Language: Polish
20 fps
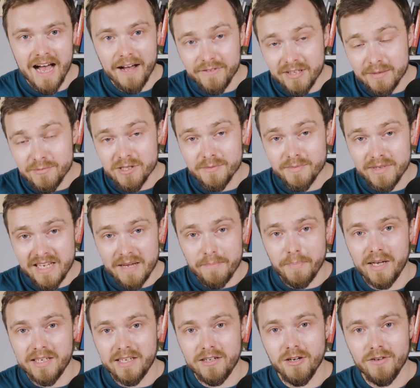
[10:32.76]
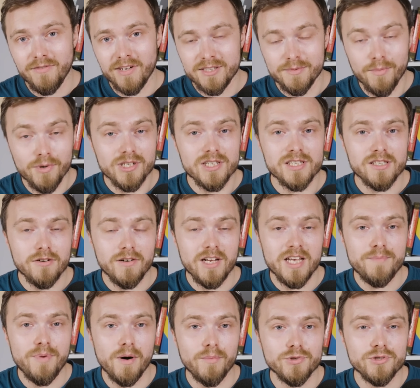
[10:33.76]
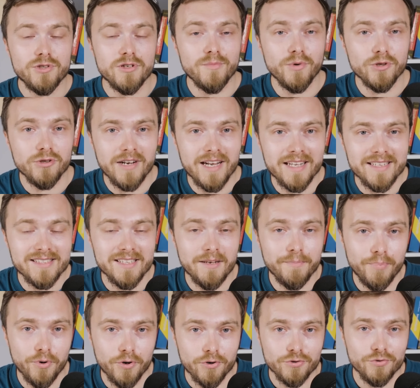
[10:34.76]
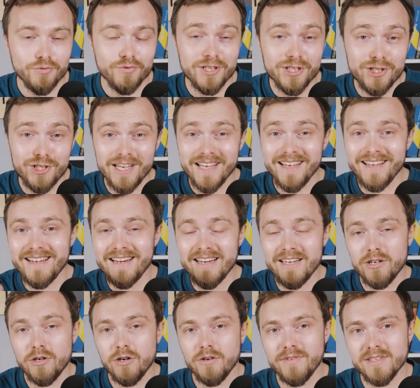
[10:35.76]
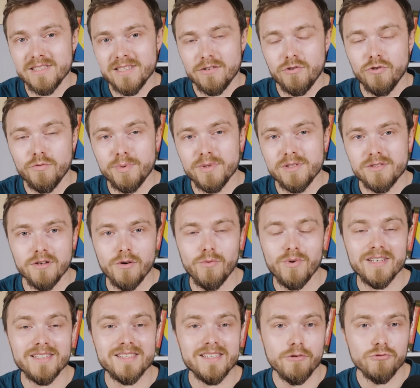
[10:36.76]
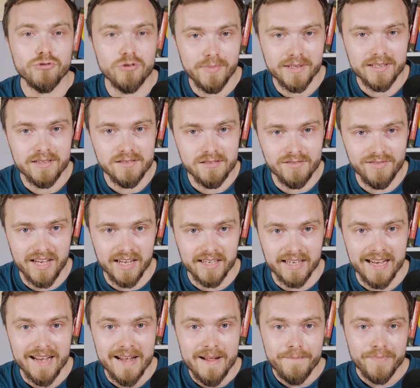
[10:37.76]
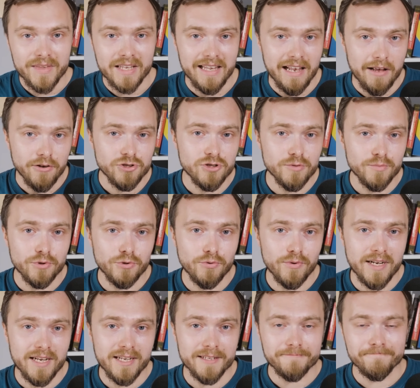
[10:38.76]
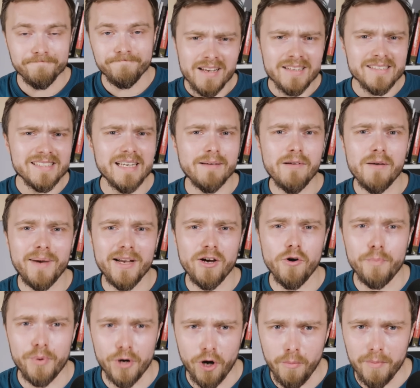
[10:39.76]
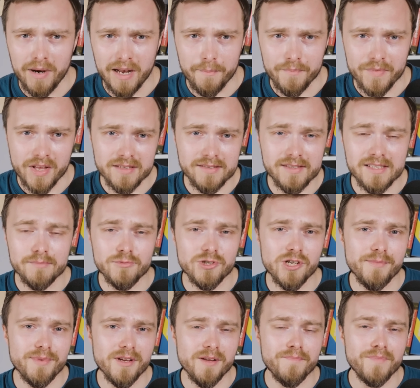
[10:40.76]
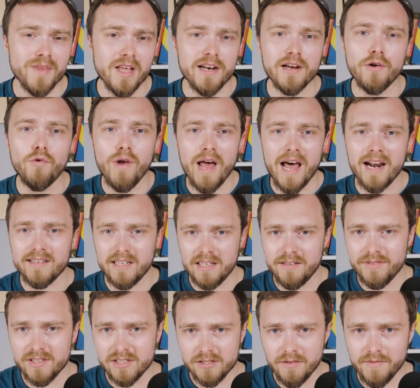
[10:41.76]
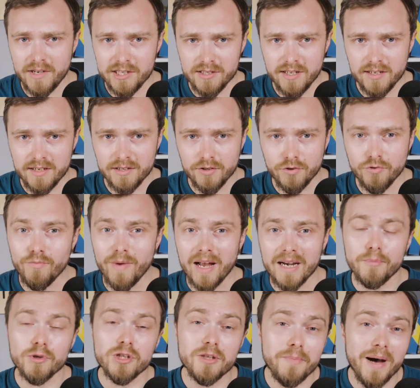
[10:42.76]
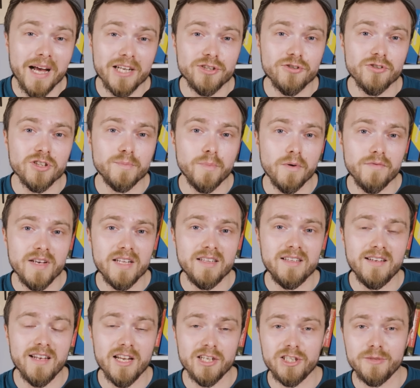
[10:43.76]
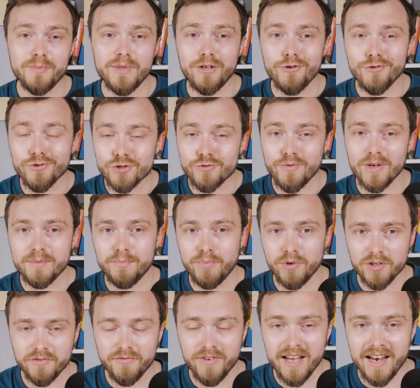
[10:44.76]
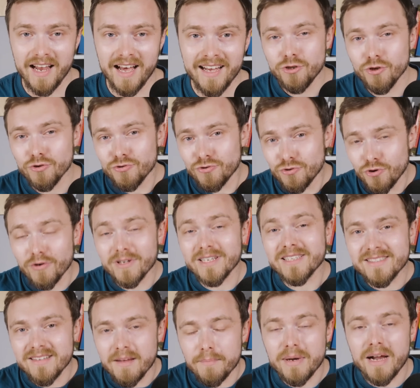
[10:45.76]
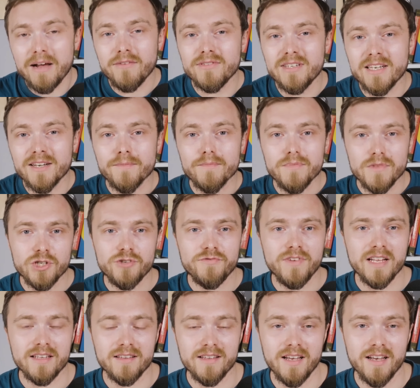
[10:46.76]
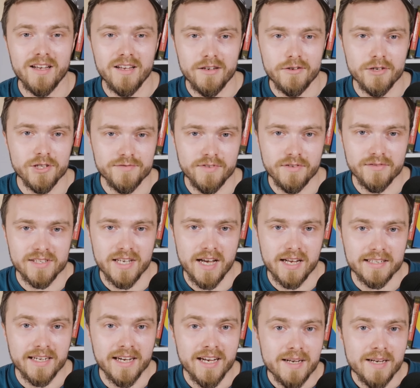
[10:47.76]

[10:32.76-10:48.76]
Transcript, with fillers: A w tym, żeby nie panikować, może z kolei pomóc robodoradca portu, gdzie rynkowe zakupy są zautomatyzowane. Dla osób, które same mają problem z tym, żeby regularnie inwestować na rynku albo dbać o odpowiedni dla siebie rozkład portfela, to to jest naprawdę świetne rozwiązanie.